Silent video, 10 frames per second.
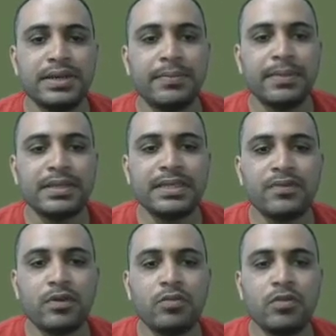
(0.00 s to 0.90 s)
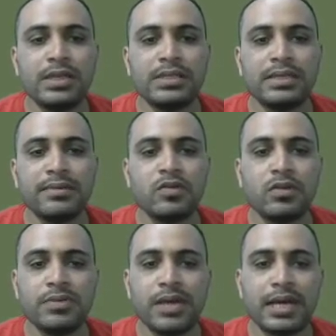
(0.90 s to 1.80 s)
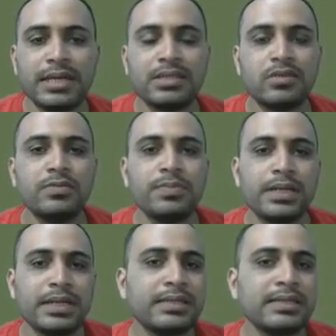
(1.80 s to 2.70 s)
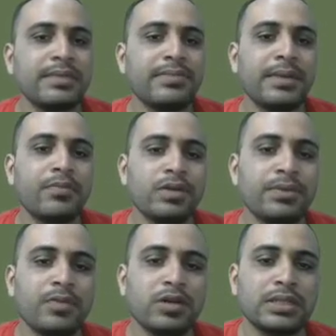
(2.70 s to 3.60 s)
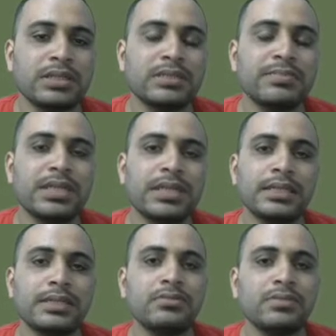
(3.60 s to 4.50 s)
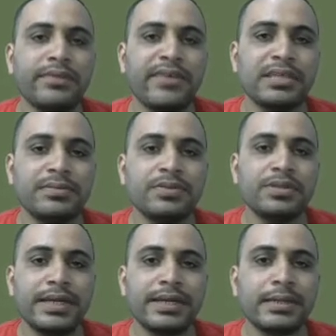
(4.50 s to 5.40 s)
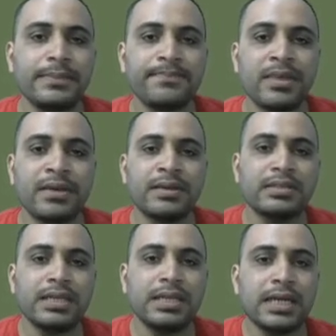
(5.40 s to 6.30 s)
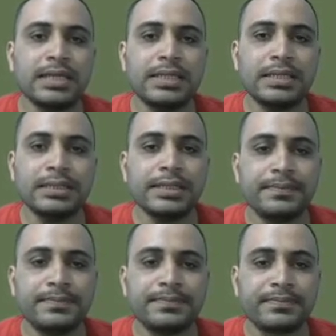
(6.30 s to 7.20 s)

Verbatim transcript: ये बेसिक फॉर्मूले इसकी हमको अभी आगे ज़रूरत पड़ेगी इसलिए मैं आपको ये बहुत अच्छे से बता दे रहा हूँ रिवाइज भी हो जाएगा चलिए आगे देखते हैं